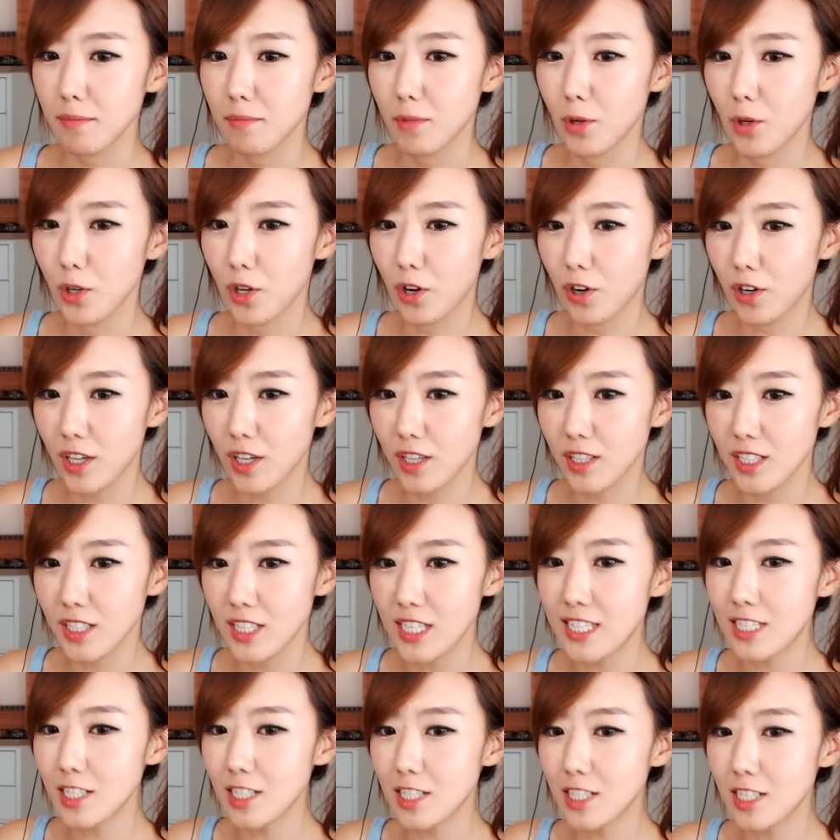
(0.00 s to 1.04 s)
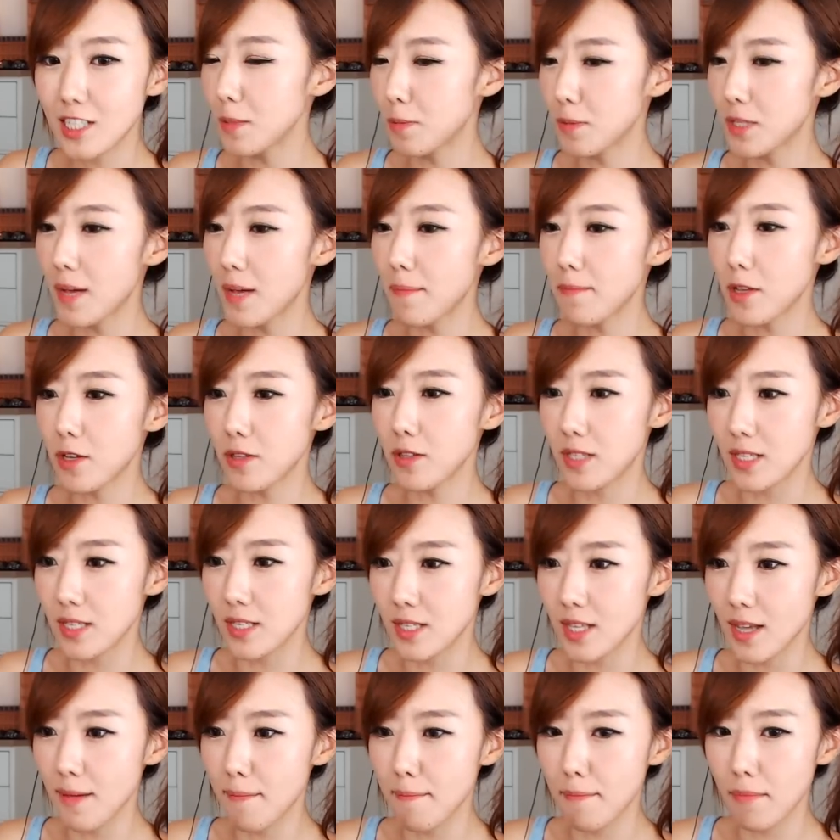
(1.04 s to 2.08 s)
뭐 여기는 2013년
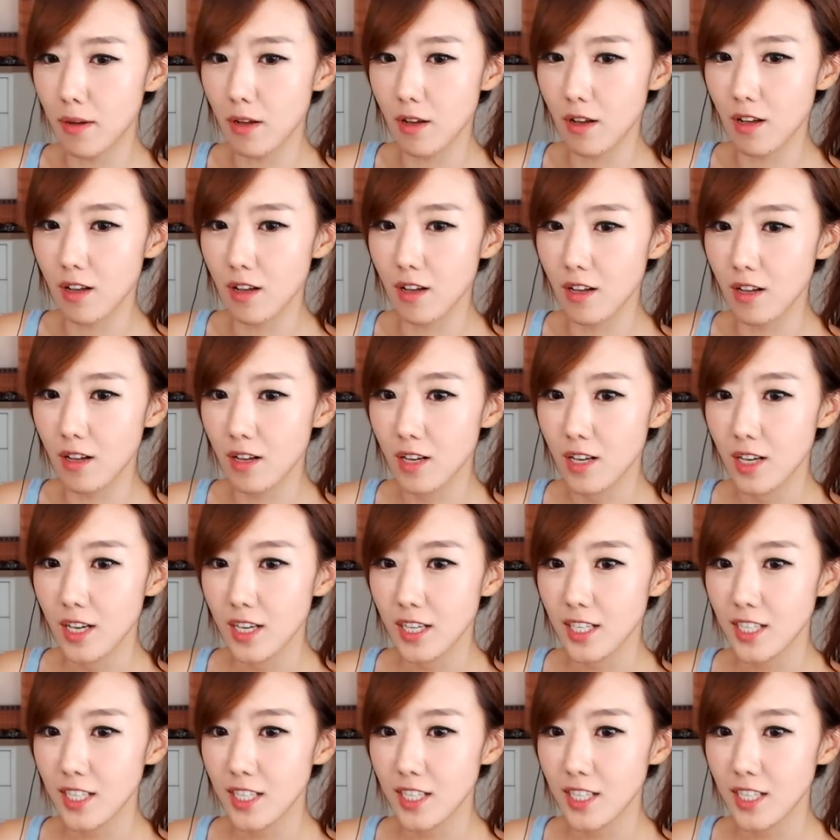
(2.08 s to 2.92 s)
디셈버,